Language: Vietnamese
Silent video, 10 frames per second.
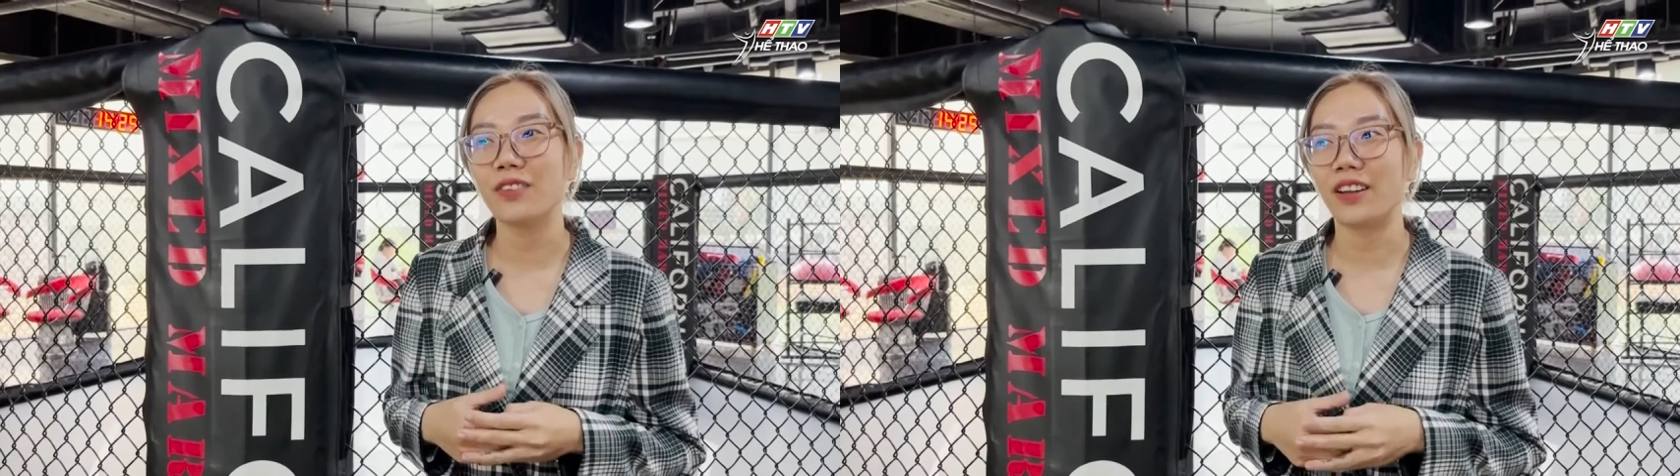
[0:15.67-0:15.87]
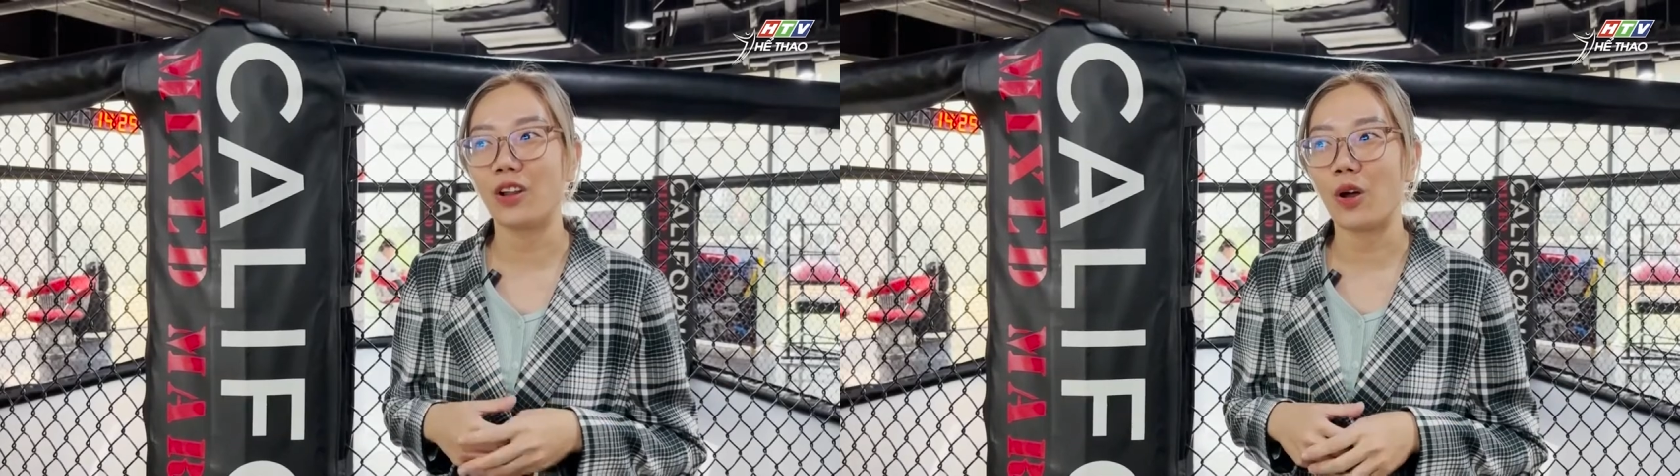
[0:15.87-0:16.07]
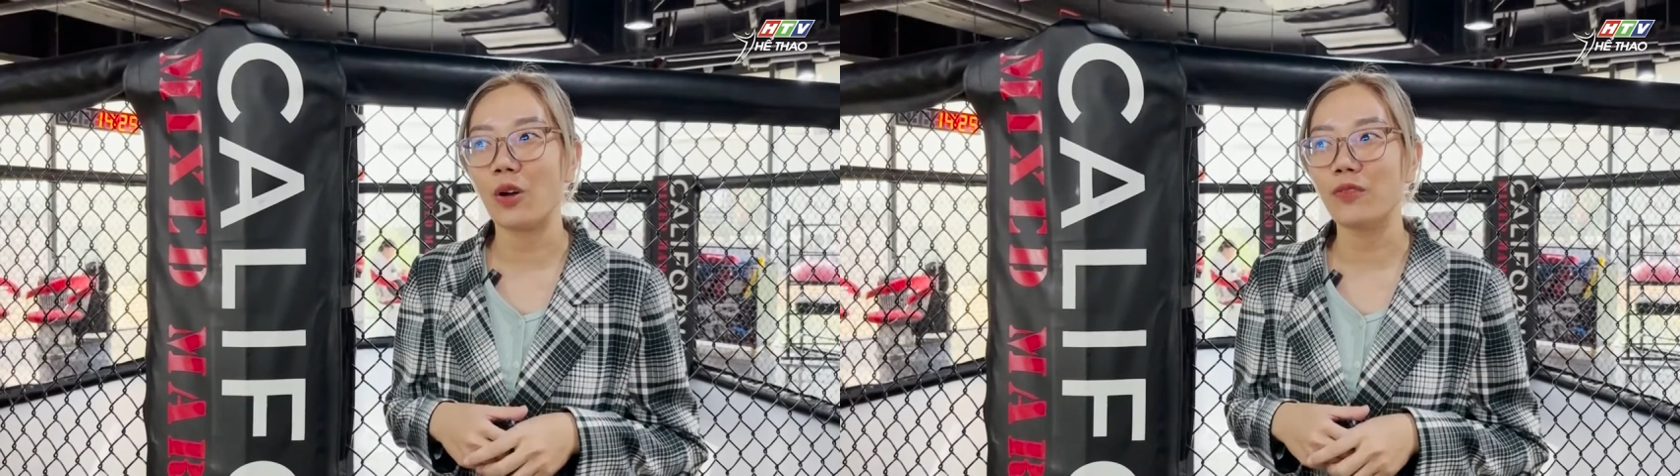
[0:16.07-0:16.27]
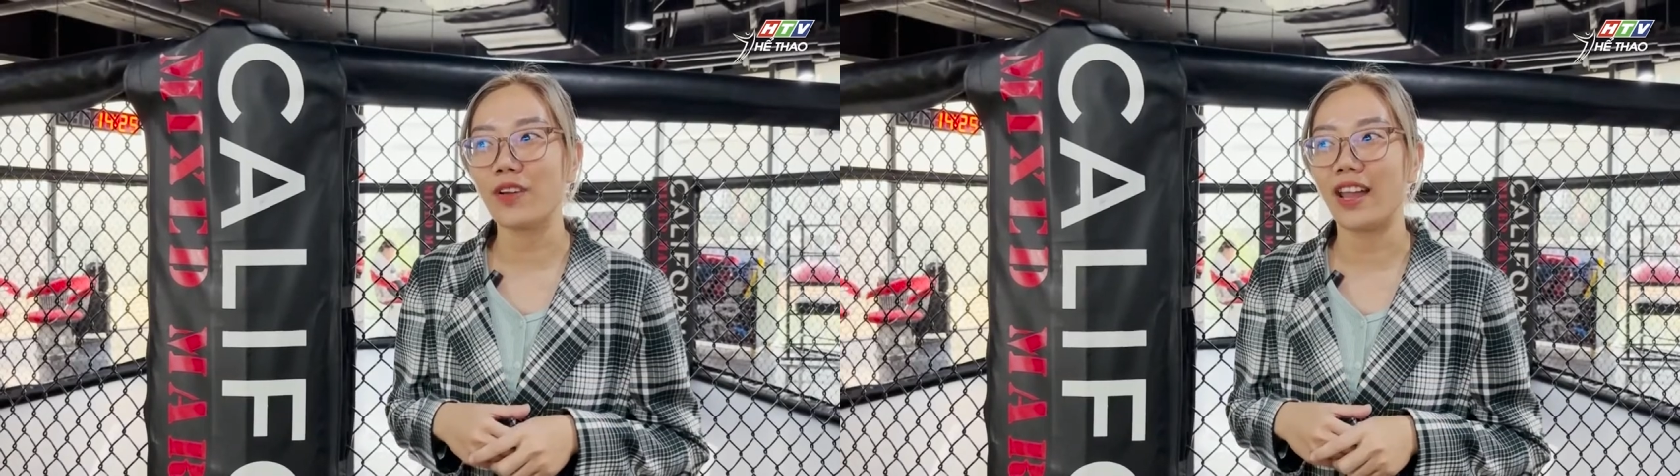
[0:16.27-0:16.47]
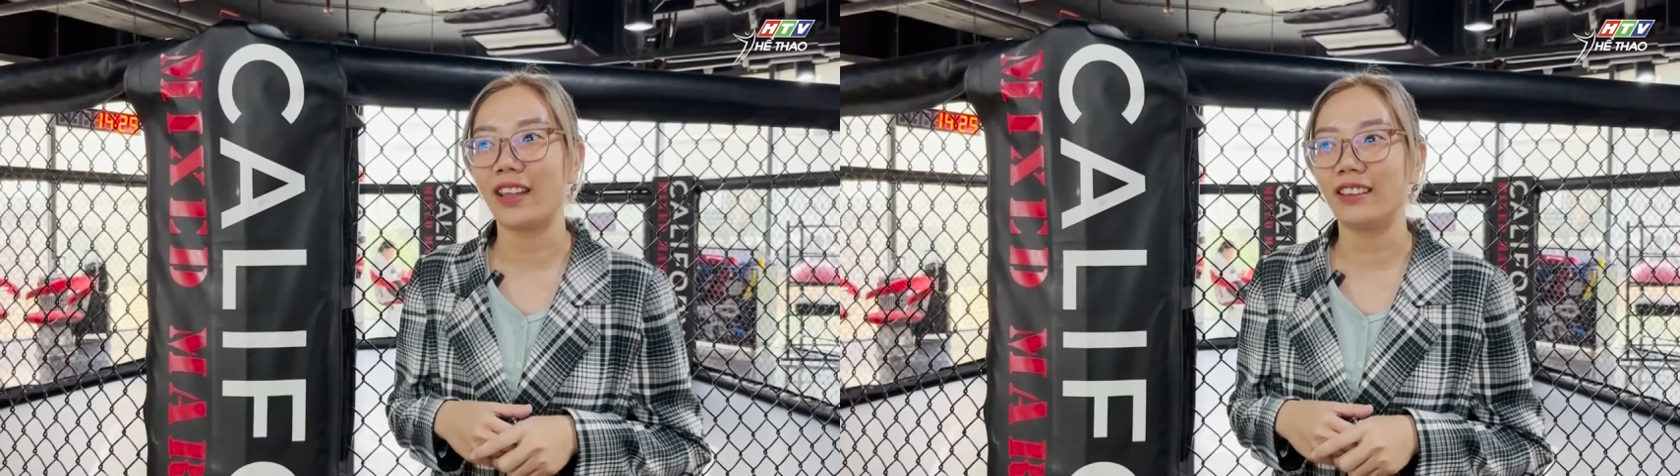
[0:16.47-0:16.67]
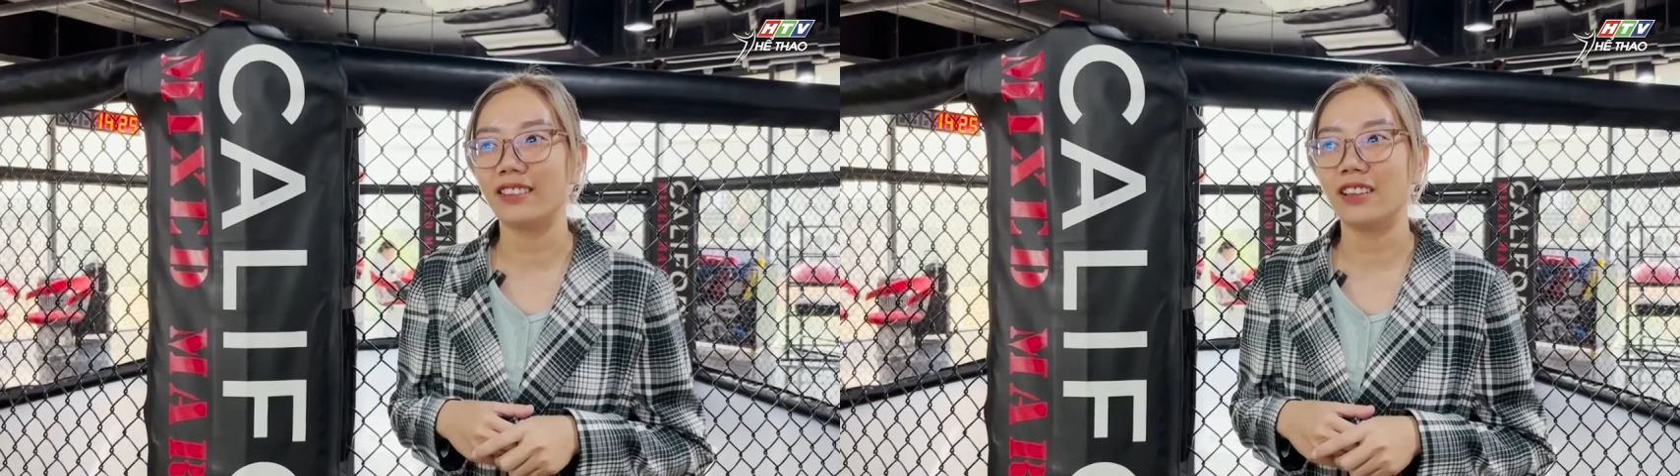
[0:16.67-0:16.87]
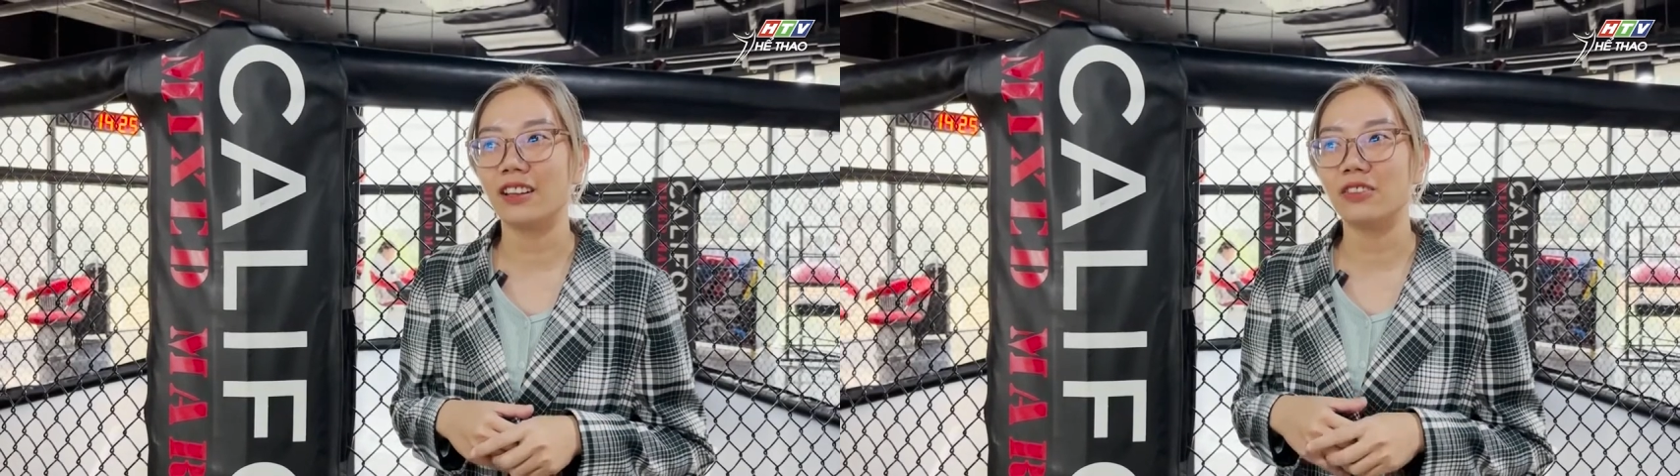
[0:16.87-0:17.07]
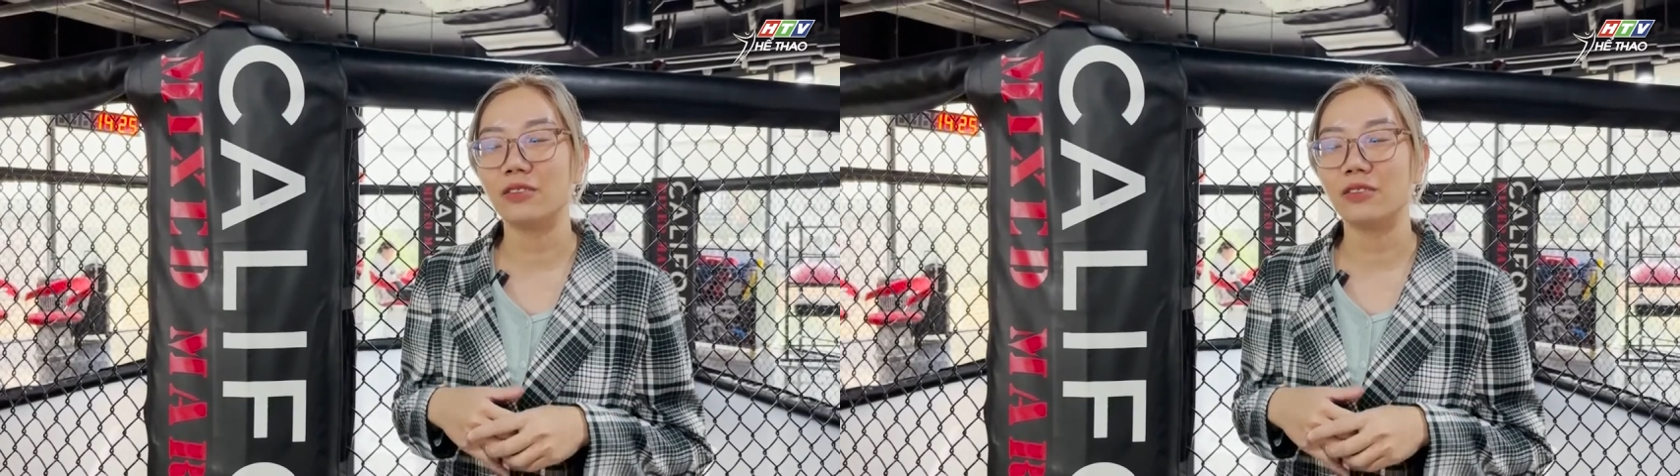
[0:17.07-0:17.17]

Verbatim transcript: và nó phải ừ,